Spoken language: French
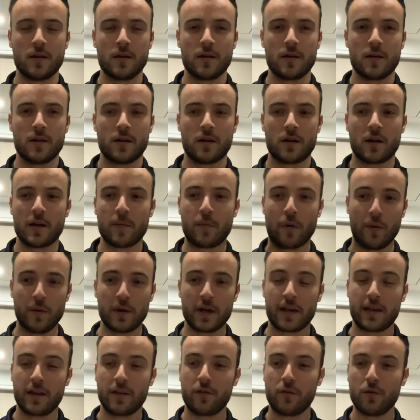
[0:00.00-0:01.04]
Alors la
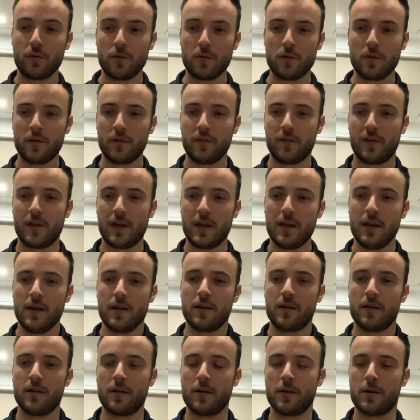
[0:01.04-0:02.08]
première question, c'est
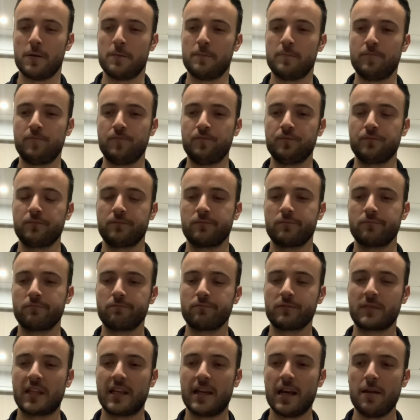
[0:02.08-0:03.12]

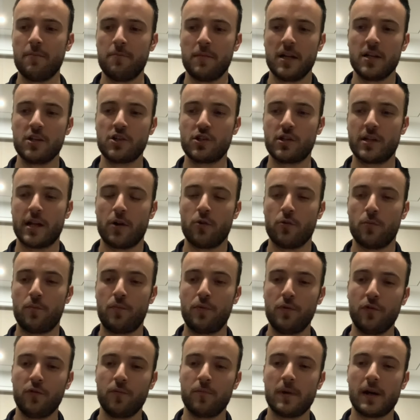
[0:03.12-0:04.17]
quel match t'a le
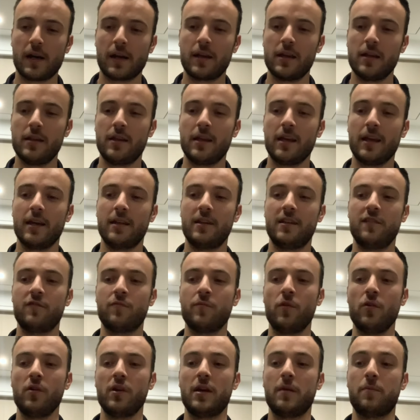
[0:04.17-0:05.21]
plus marqué
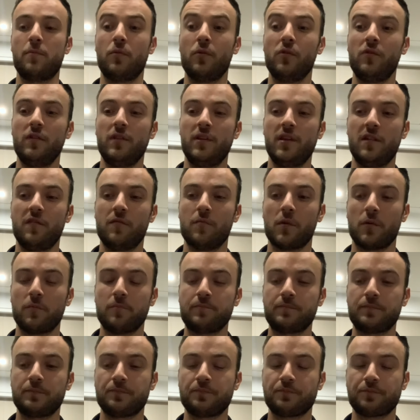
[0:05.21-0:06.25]
négativement et positivement
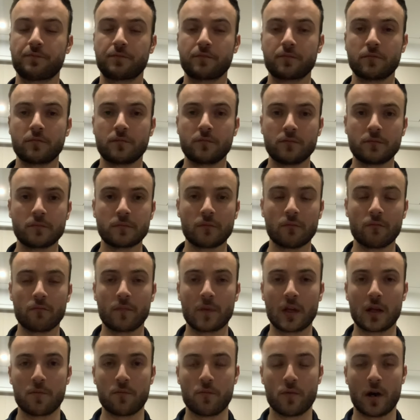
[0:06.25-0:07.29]

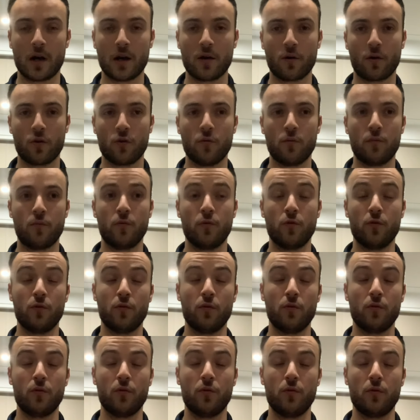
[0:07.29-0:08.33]
bah, alors
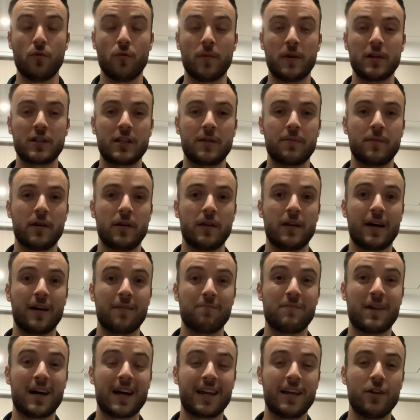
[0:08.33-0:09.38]
le, match qui m'a
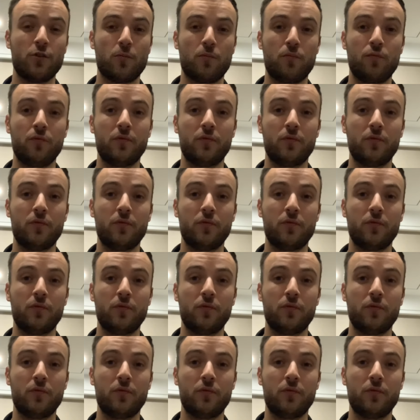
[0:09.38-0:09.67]
marqué le plus